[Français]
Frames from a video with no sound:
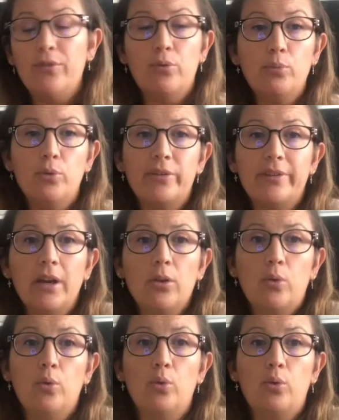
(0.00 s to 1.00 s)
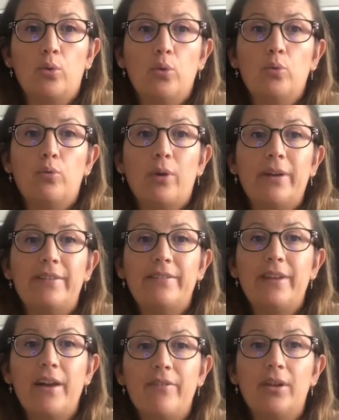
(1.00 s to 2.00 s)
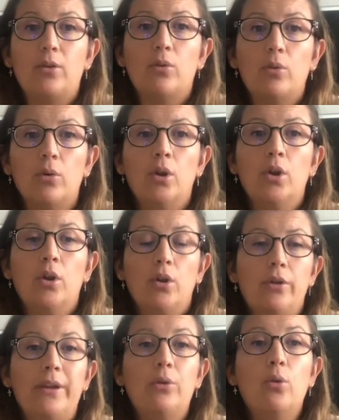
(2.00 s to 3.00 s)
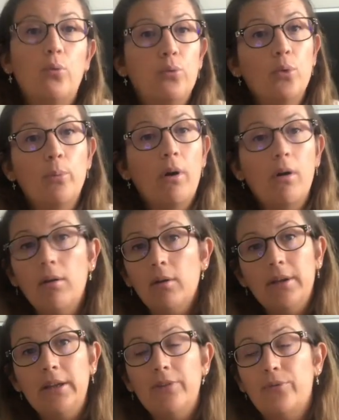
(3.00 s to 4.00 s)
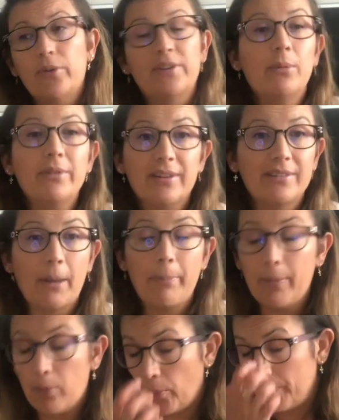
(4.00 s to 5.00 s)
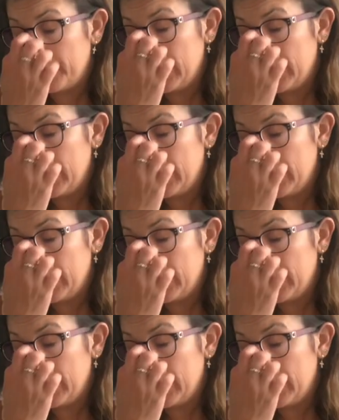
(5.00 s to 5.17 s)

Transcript: Il vaut mieux ça que, vous restiez avec euh, des gonflements et forcément ça sera pas bon.